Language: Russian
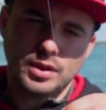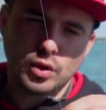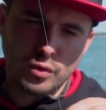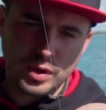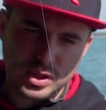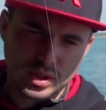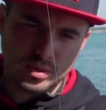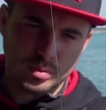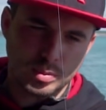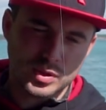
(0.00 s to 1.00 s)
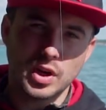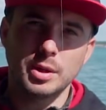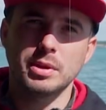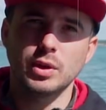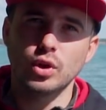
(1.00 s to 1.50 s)
Такой вес
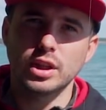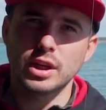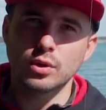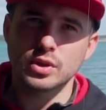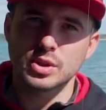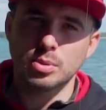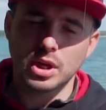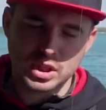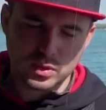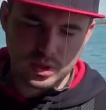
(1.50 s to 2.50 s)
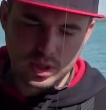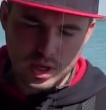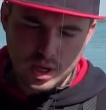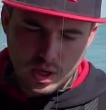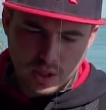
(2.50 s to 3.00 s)
позволяет мне довольно далеко забрасывать,
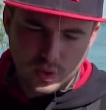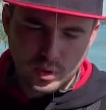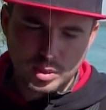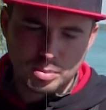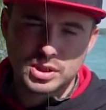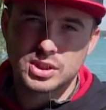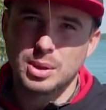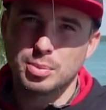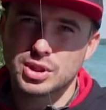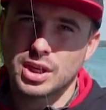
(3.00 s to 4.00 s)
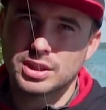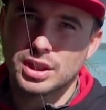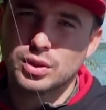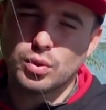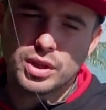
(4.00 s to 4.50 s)
довольно быстро опускать
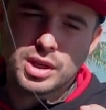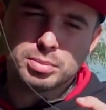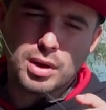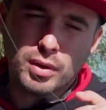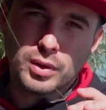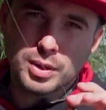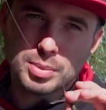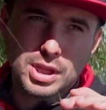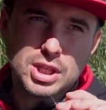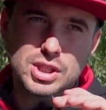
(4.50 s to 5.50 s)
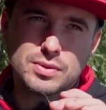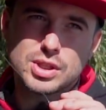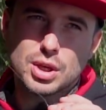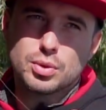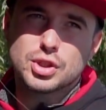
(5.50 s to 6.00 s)
на дно и облавливать практически
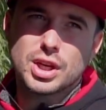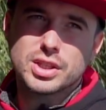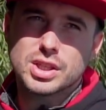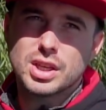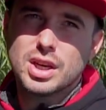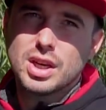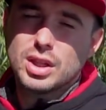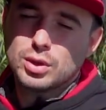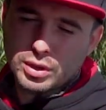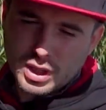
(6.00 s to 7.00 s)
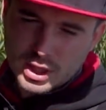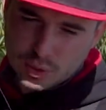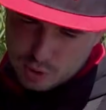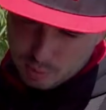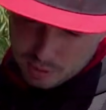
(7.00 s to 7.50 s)
все участки. Ну а
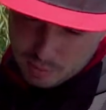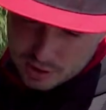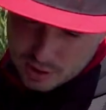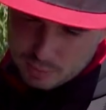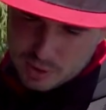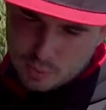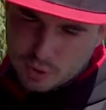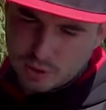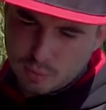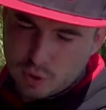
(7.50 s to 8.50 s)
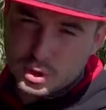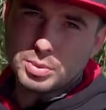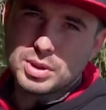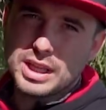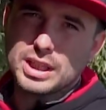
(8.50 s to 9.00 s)
дальше уже по рыбалке посмотрим, может
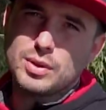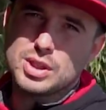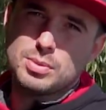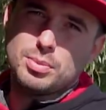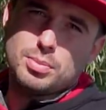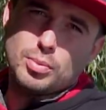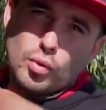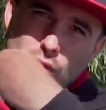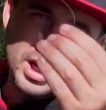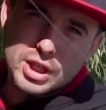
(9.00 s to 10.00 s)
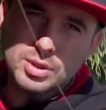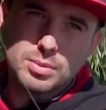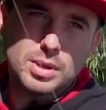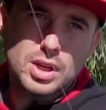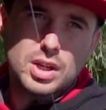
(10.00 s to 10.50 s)
быть этот вес мы увеличим,